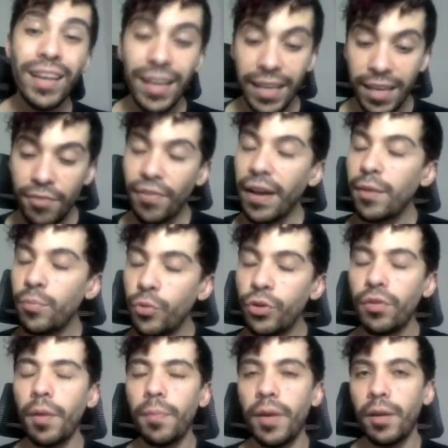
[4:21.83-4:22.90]
E vale
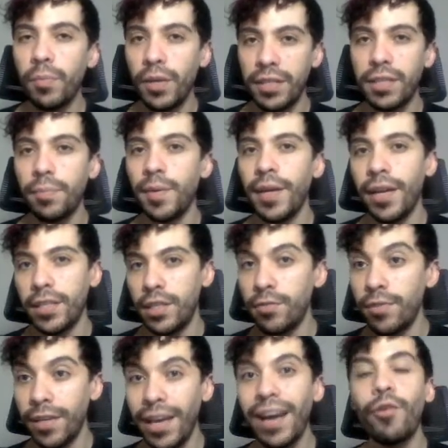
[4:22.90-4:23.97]
muito a pena porque esse
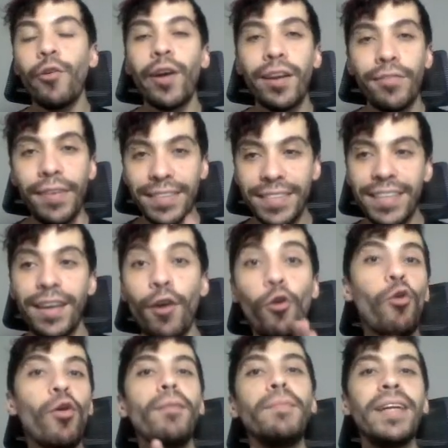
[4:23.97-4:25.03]
aplicativo aqui agora vai ser
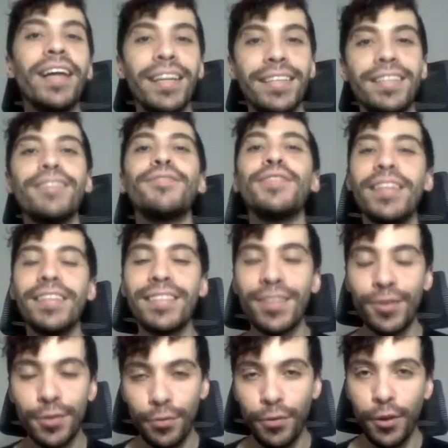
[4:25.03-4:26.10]
o aplicativo de
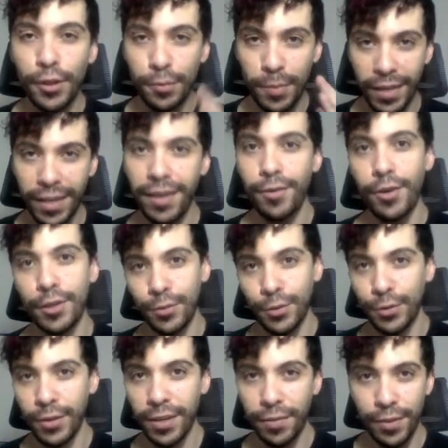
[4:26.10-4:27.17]
edição de fotos para quem gosta de
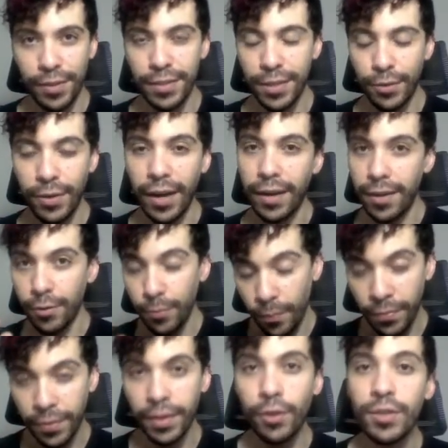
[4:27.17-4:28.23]
fotografia de celular. Então,
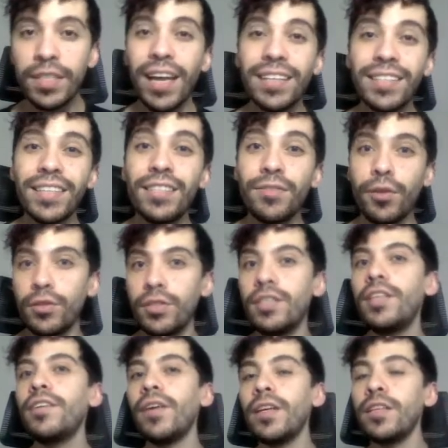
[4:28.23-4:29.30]
não esquece de ativar o
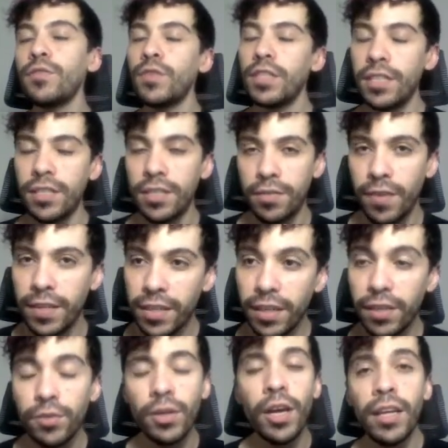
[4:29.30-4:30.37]
sininho aí se você já tiver
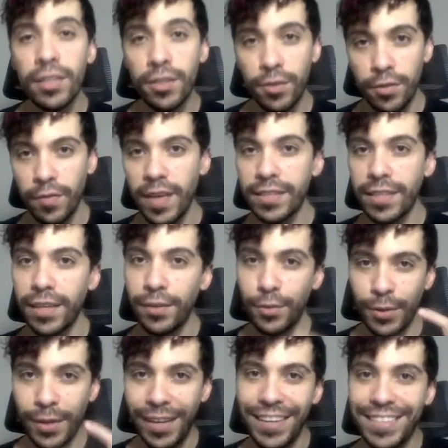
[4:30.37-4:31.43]
inscrito. Se não tiver
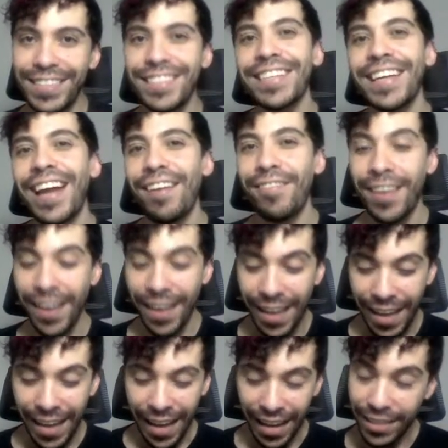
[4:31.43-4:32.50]
inscrito, se inscreve
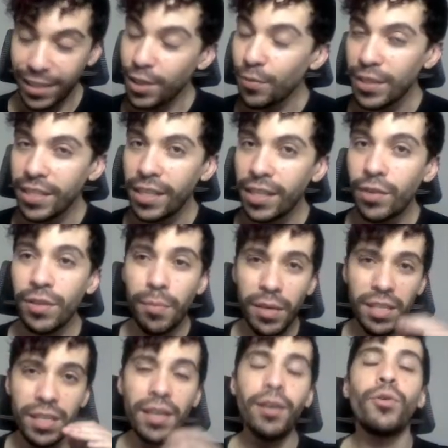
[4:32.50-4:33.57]
Ativa o sininho e
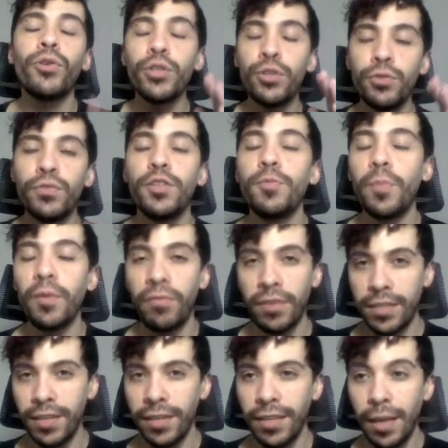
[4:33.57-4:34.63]
também já curte o vídeo para
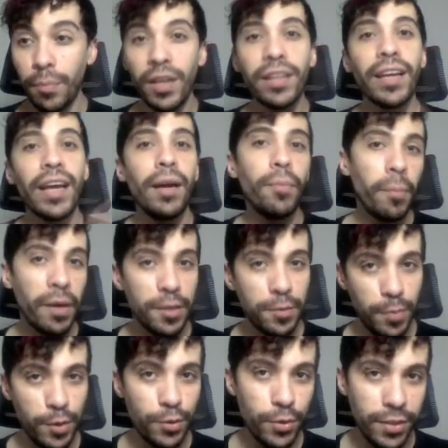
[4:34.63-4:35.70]
facilitar, porque entrega para mais
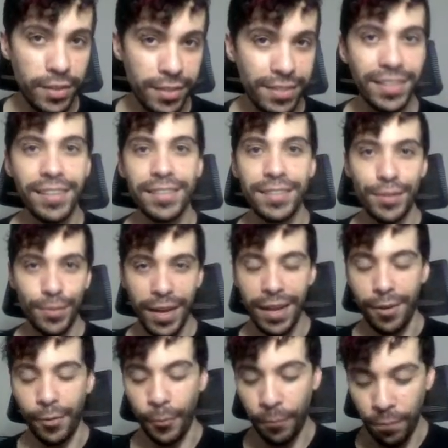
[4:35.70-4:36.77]
pessoas inscritas no canal.